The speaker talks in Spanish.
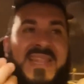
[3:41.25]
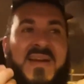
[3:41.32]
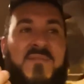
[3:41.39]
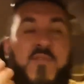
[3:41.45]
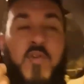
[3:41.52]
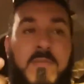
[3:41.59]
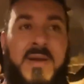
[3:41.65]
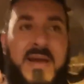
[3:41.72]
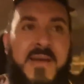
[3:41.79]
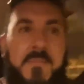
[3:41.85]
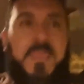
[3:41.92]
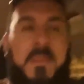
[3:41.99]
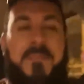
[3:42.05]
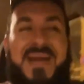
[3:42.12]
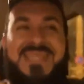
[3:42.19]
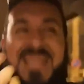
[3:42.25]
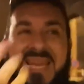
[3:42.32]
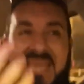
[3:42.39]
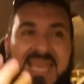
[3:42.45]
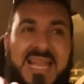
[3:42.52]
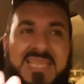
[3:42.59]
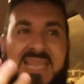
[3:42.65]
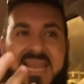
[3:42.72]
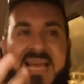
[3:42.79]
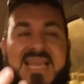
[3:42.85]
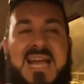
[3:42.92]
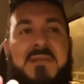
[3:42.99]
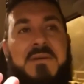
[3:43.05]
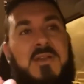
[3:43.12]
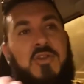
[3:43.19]
la forma material de la
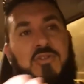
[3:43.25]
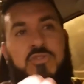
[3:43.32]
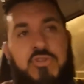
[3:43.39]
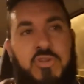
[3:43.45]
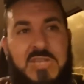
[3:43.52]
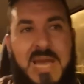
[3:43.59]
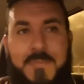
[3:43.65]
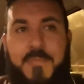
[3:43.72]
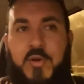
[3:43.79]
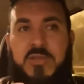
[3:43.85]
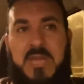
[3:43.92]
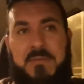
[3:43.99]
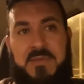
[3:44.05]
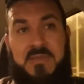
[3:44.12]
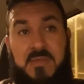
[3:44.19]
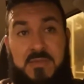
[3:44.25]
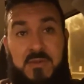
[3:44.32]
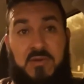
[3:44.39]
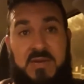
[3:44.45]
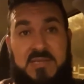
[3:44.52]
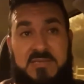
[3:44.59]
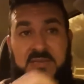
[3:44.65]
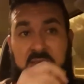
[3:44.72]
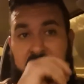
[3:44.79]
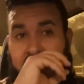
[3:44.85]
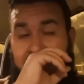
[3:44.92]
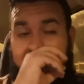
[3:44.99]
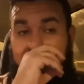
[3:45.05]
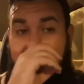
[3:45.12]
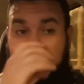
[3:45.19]
caba no, te aporta bendiciones.
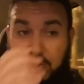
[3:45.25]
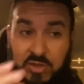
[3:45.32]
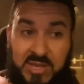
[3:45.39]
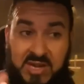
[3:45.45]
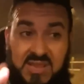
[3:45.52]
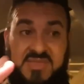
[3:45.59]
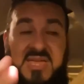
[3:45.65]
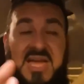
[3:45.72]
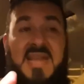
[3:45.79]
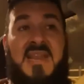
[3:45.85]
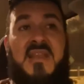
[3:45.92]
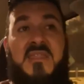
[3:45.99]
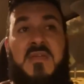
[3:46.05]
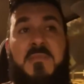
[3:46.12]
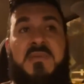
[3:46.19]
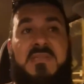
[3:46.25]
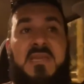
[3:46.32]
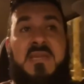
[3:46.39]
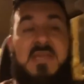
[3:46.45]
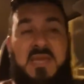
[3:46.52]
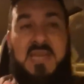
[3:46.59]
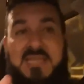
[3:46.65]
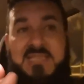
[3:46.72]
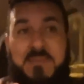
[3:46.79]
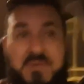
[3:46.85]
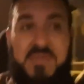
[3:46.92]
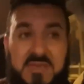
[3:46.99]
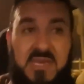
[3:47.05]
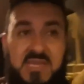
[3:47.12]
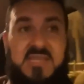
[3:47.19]
El hecho de rezar en esa,
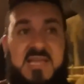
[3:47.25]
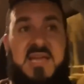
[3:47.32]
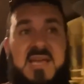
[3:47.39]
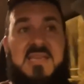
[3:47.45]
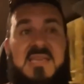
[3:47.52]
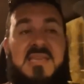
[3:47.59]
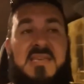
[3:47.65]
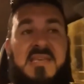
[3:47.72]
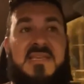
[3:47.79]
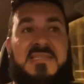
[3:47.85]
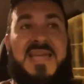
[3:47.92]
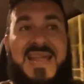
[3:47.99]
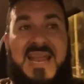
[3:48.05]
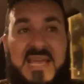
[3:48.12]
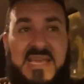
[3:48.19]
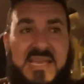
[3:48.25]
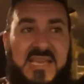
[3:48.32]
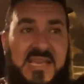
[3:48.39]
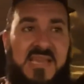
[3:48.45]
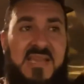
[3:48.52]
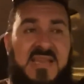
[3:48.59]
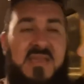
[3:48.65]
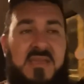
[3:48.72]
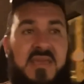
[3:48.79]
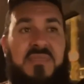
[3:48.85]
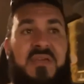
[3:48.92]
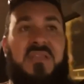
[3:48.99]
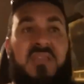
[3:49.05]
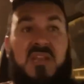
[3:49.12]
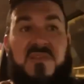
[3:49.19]
mezquita y, estar ahí y
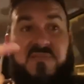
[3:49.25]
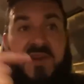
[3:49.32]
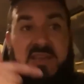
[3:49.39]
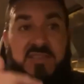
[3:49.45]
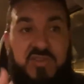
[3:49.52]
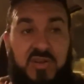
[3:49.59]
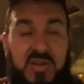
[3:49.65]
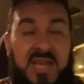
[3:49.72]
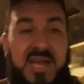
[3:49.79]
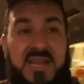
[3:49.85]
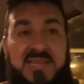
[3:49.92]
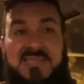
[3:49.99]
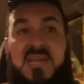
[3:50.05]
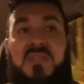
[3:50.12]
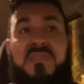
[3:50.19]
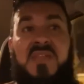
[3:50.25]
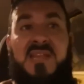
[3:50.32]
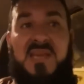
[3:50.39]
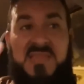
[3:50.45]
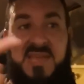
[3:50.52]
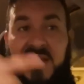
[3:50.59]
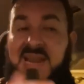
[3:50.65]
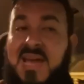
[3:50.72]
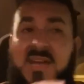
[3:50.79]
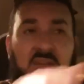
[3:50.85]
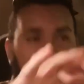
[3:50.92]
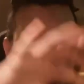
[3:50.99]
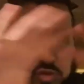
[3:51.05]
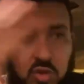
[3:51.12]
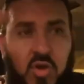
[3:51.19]
hacerte reflexionar, estar cerca de Allah,
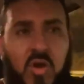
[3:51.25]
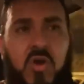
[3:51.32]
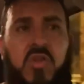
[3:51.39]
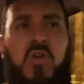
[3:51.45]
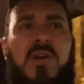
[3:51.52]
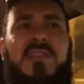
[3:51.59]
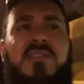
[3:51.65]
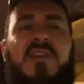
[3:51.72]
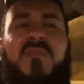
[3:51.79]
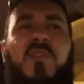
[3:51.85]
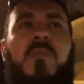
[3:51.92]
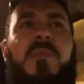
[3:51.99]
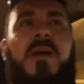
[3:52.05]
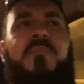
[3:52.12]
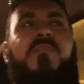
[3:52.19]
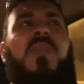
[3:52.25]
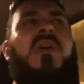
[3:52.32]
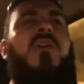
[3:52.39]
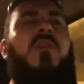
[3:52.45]
toda esa forma